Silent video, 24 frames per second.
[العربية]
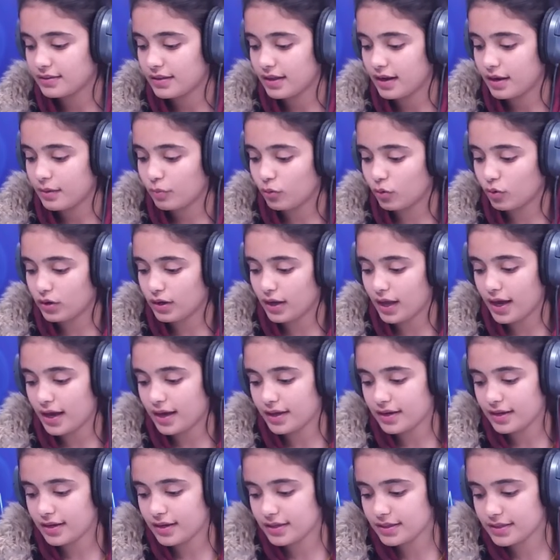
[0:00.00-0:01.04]
نبع
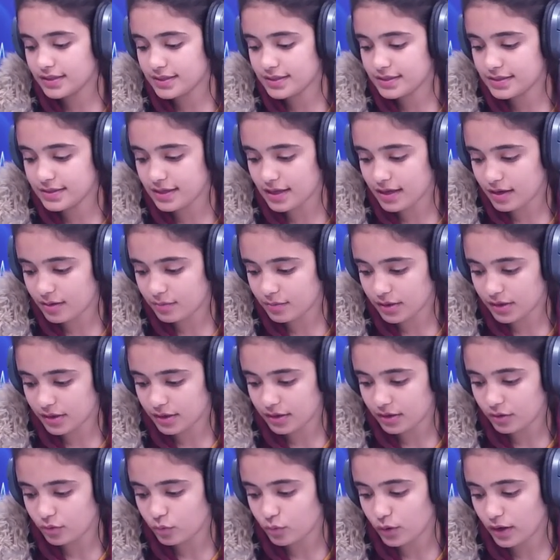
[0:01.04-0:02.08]
الحنان
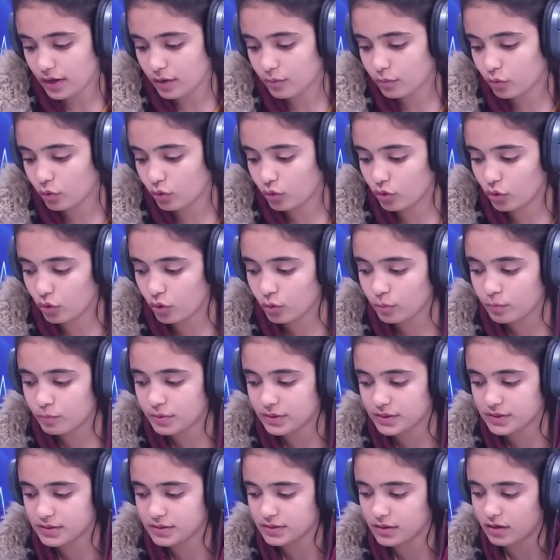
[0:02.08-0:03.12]
السامي ونبع الحب
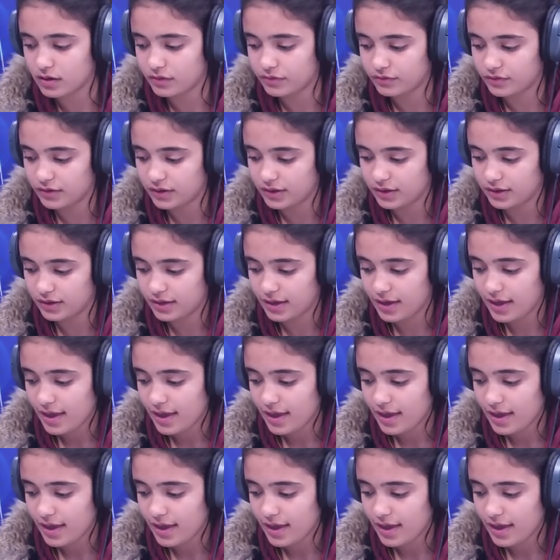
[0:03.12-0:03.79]
الصافي